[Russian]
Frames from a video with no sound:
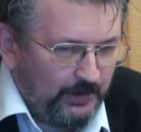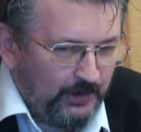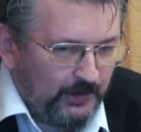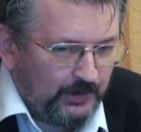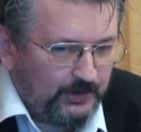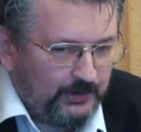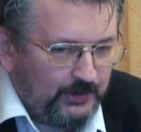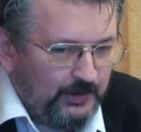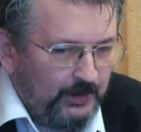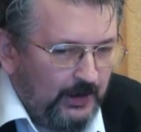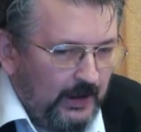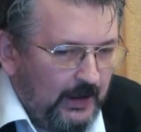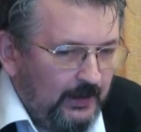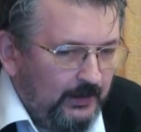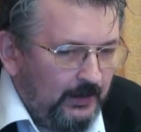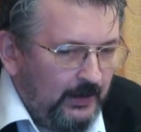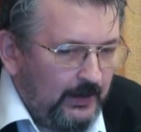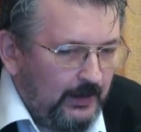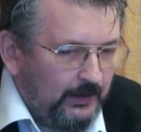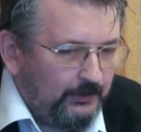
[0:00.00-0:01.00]

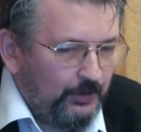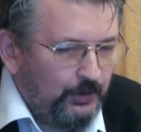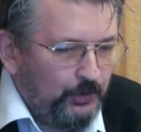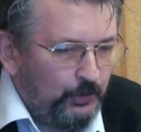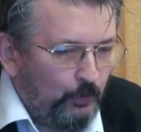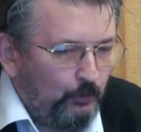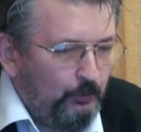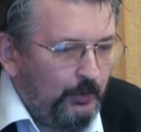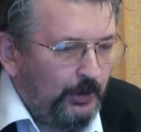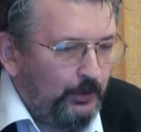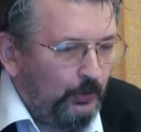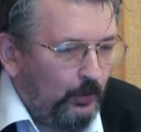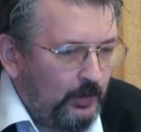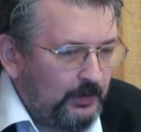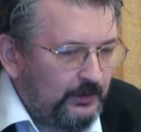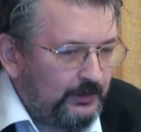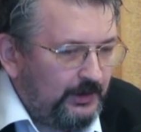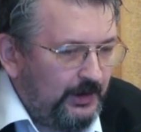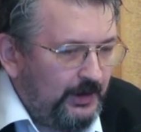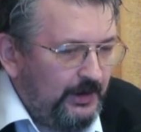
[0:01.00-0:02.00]
Гештинан – это
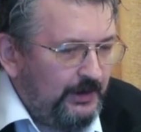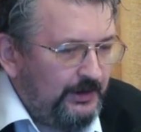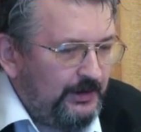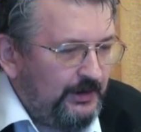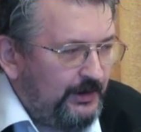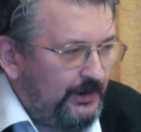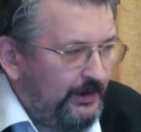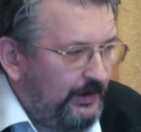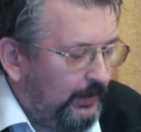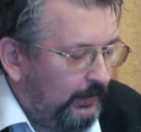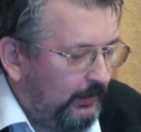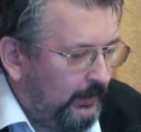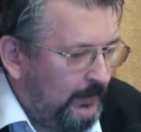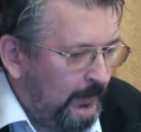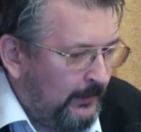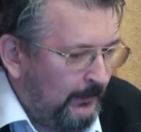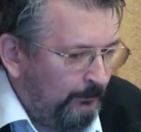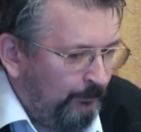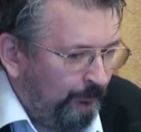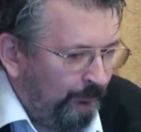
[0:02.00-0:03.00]
нуминозные силы.